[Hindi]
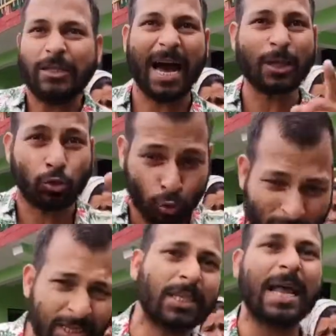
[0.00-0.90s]
जहाँ
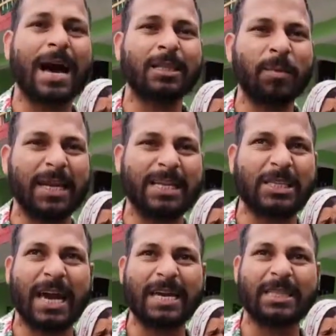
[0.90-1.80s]
तुरंत राहत मिलनी
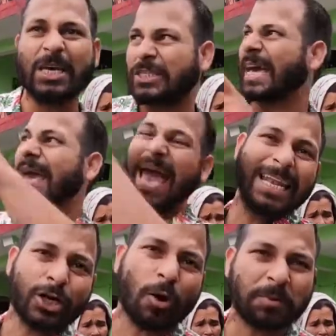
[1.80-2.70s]
चाहिए थे चाहे
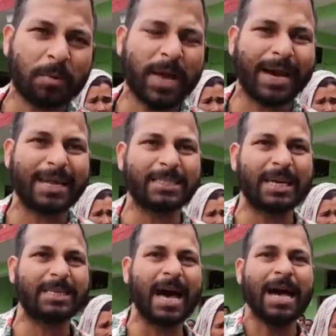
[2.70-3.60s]
हेलीकॉप्टर में आना
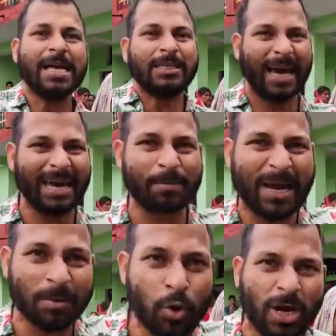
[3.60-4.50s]
चाहिए था चाहे
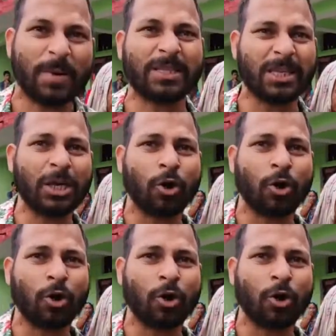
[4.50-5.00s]
हमारे मुख्यमंत्री